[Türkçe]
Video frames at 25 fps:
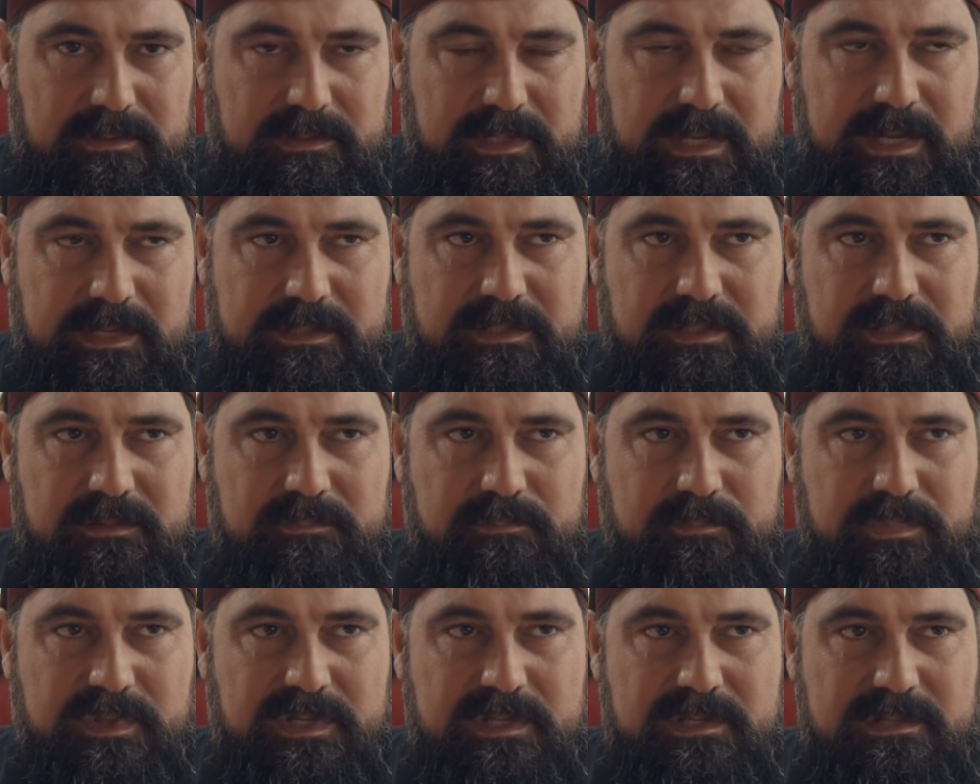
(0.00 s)

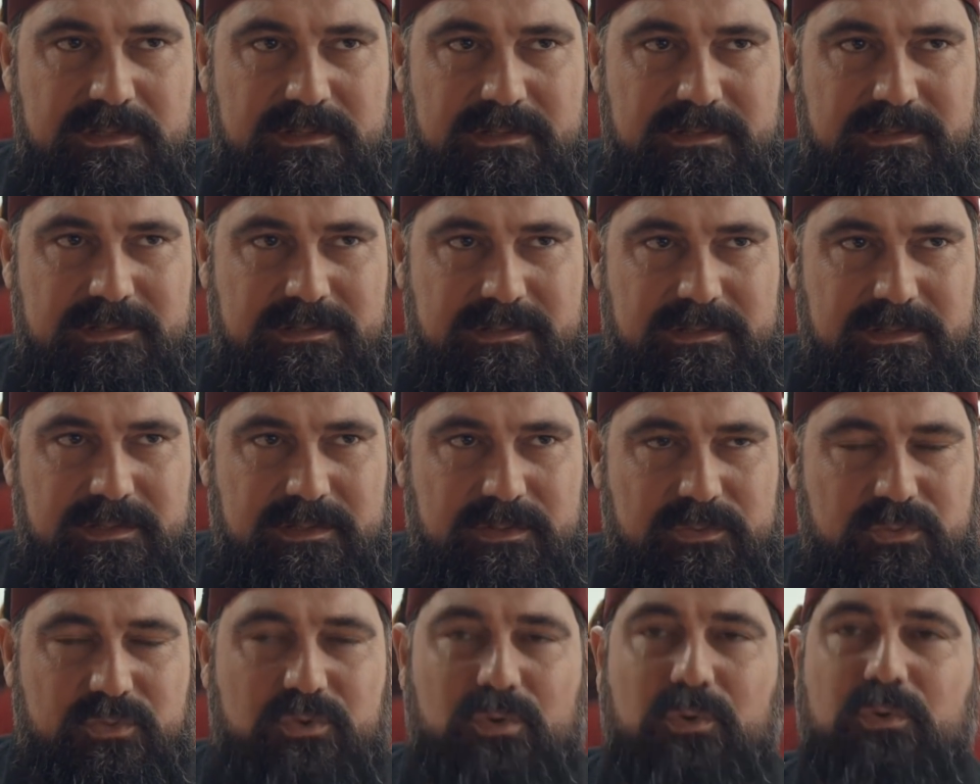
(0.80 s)
Lakin biz
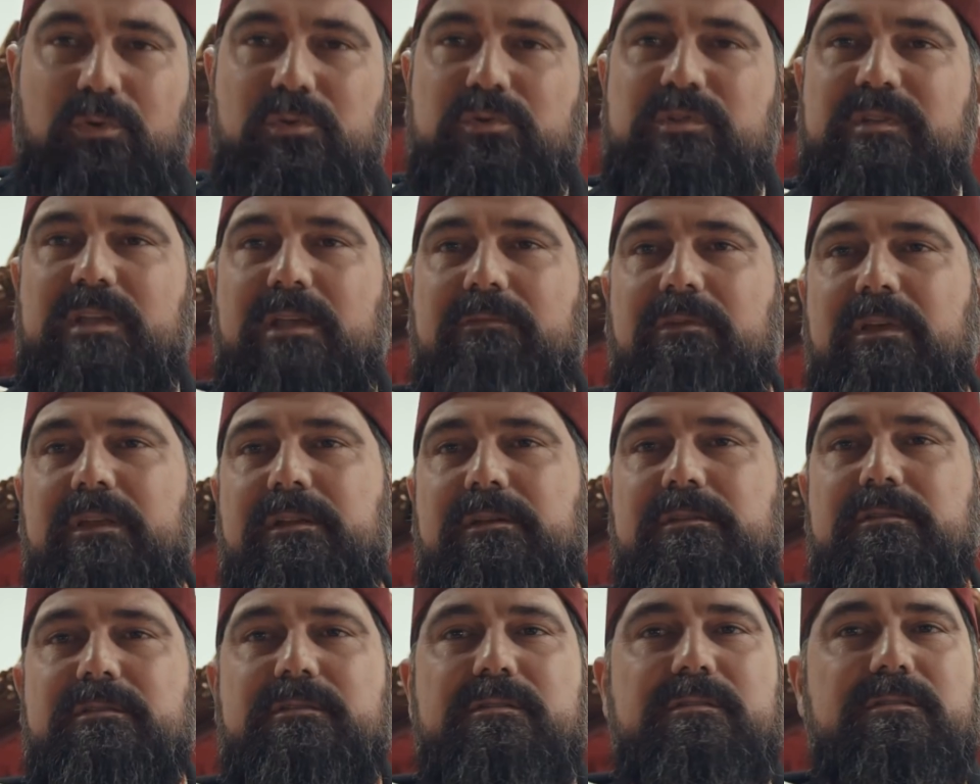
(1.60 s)
zoru
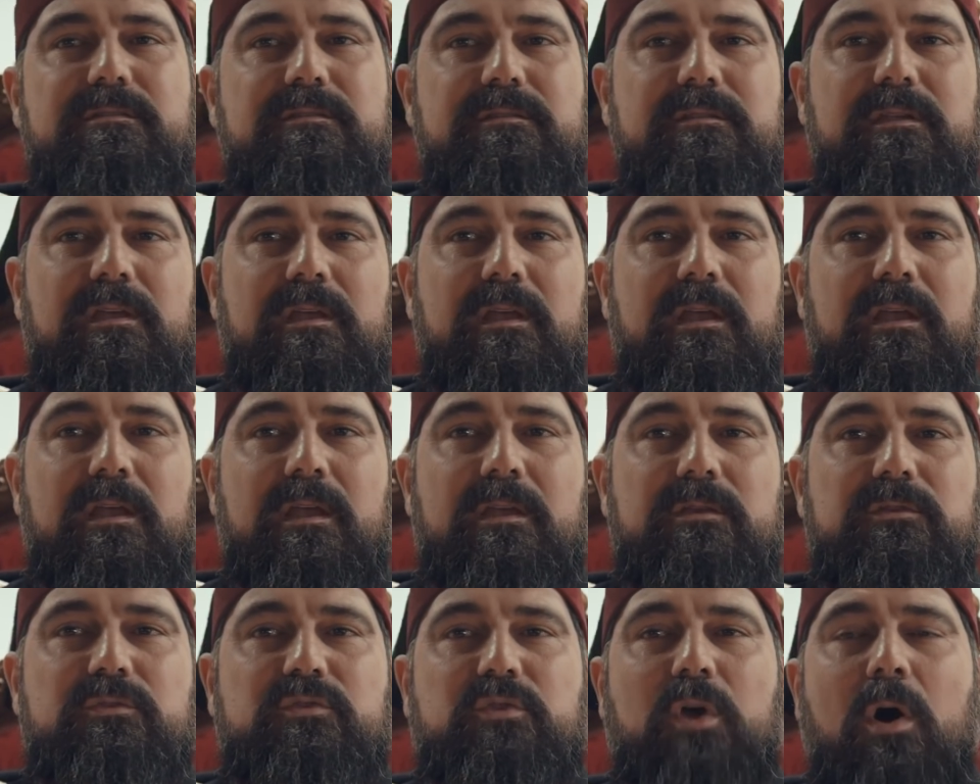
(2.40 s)
severiz.
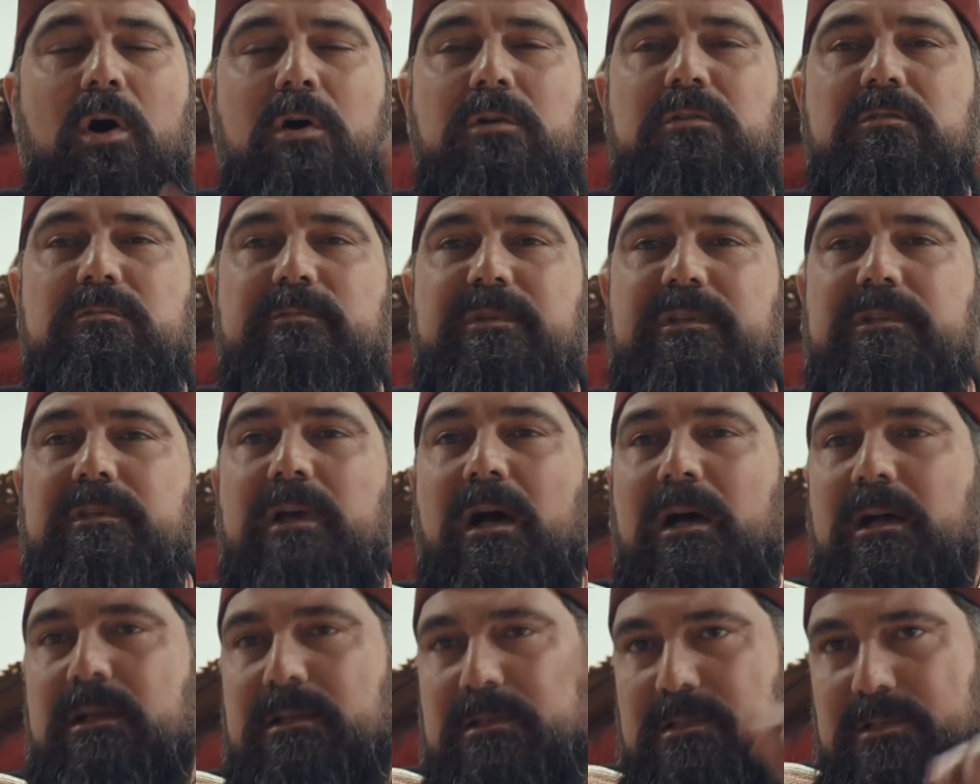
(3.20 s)
Zor bir
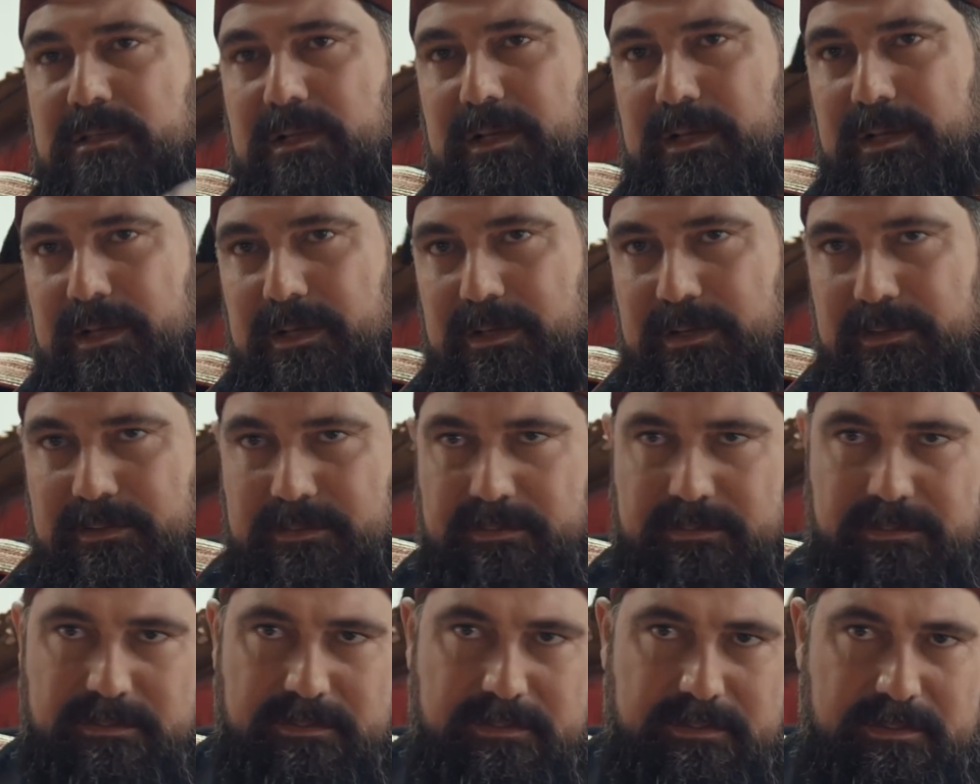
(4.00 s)
dağsa
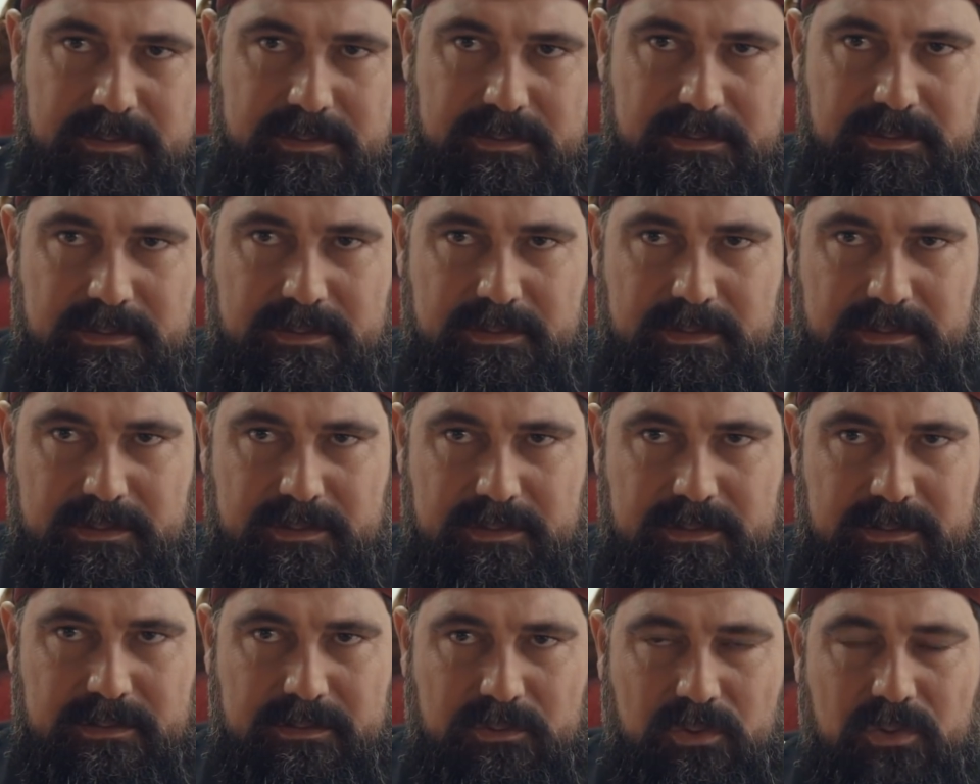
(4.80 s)

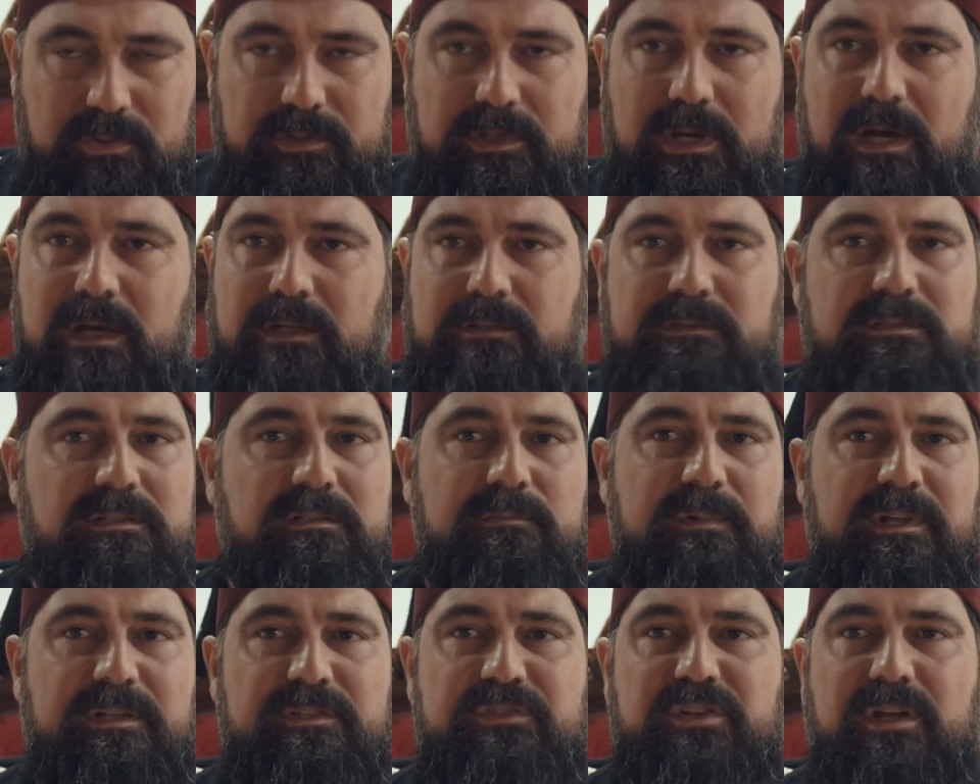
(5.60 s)
o dağa
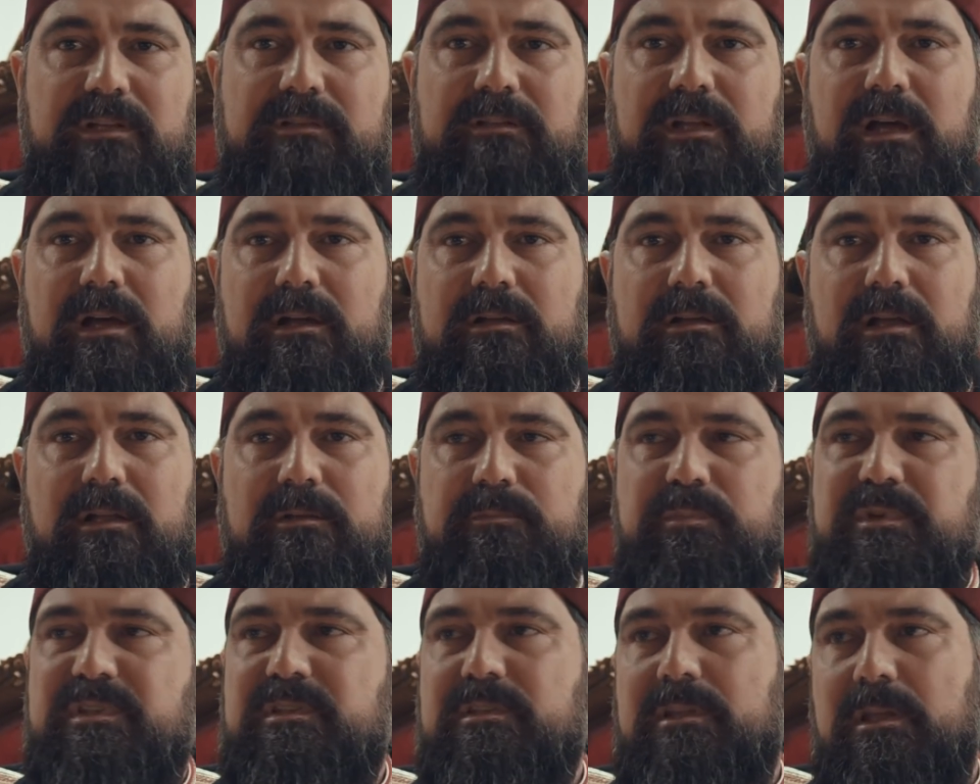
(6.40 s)
tırmanacak
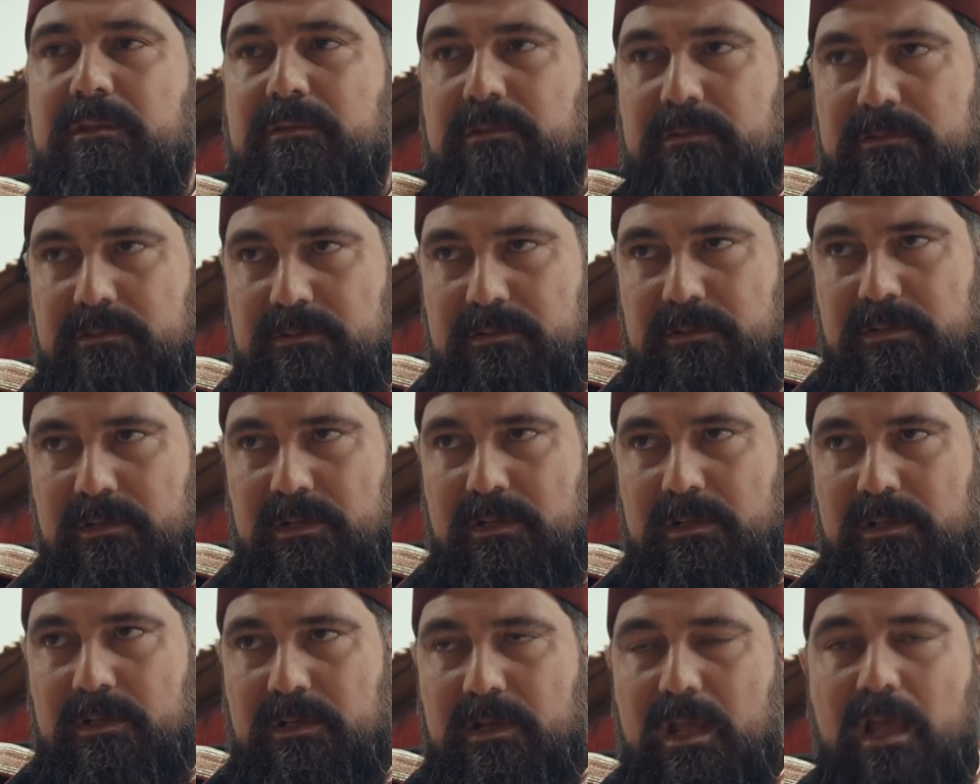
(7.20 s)
takat bizdedir.
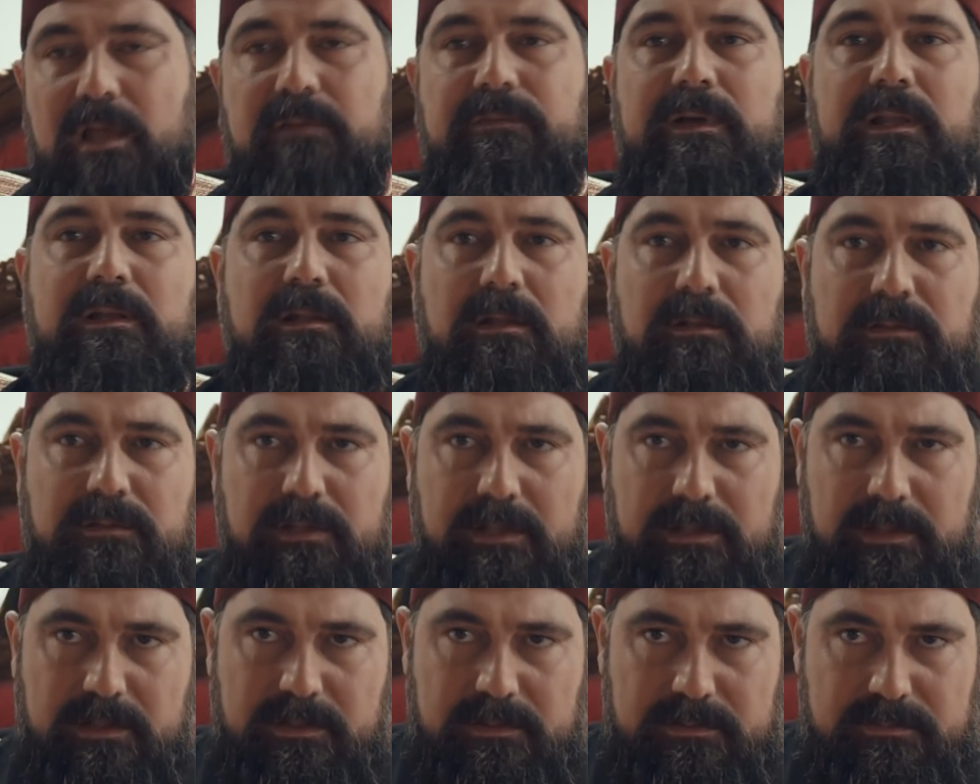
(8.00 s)
Evelallah.